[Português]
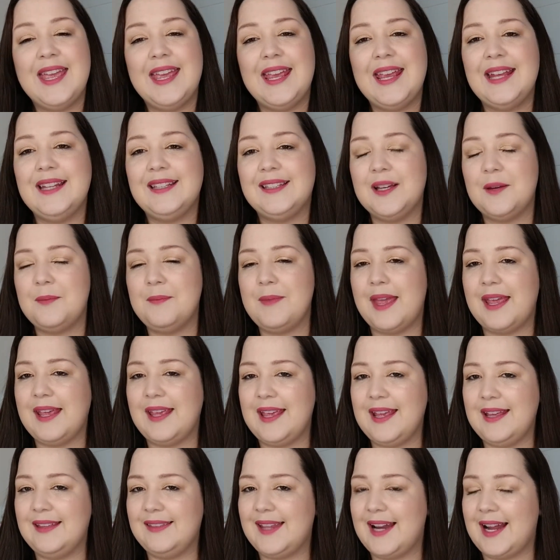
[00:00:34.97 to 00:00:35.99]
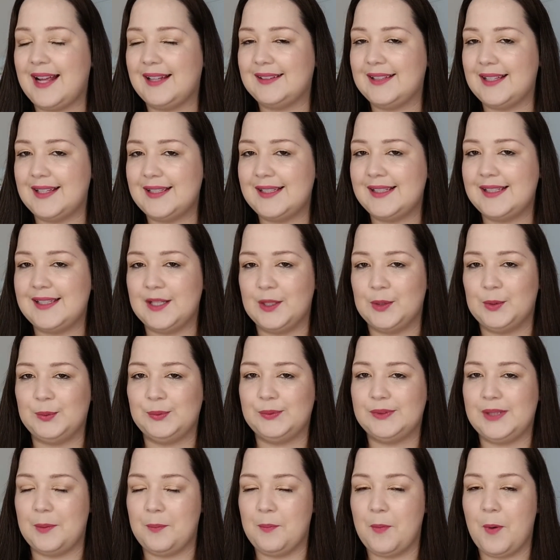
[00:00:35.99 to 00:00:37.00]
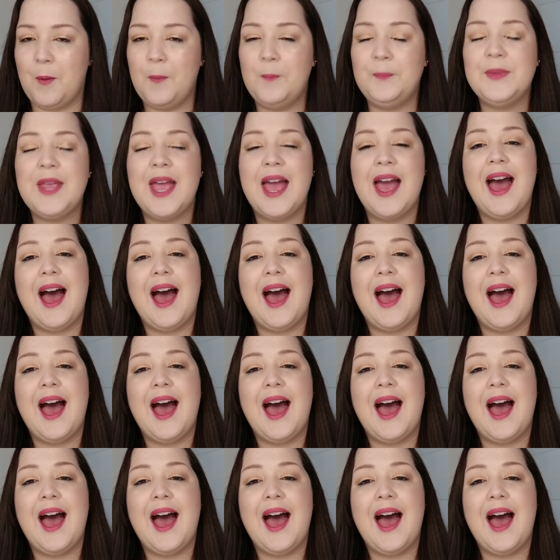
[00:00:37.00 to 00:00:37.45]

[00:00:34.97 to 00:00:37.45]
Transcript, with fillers: e também hidratação, tá bom?